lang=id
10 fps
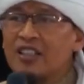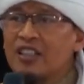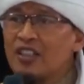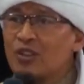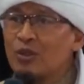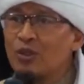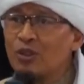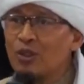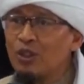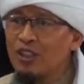
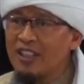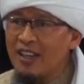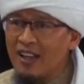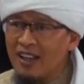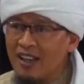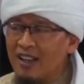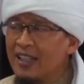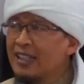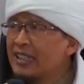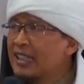Sesungguhnya
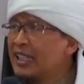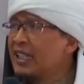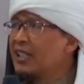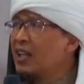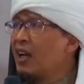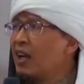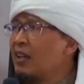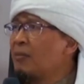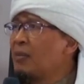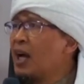
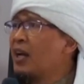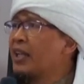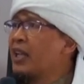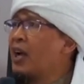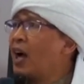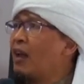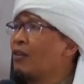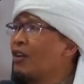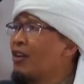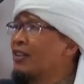tidak bagi
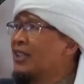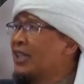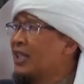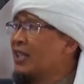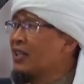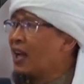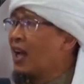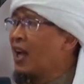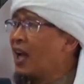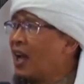Allah
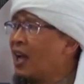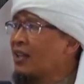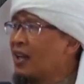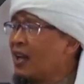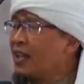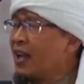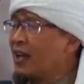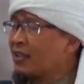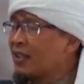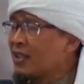tidak ada
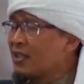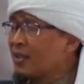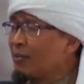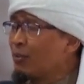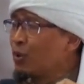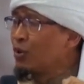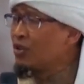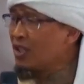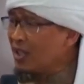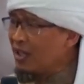yang
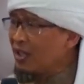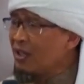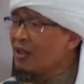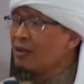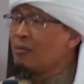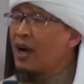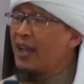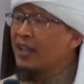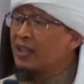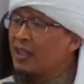tersembunyi
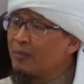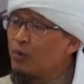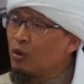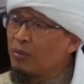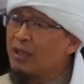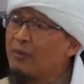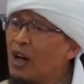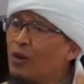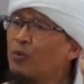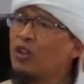baik di bumi
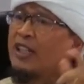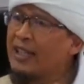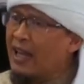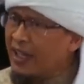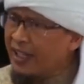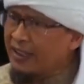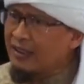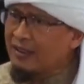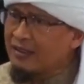maupun di langit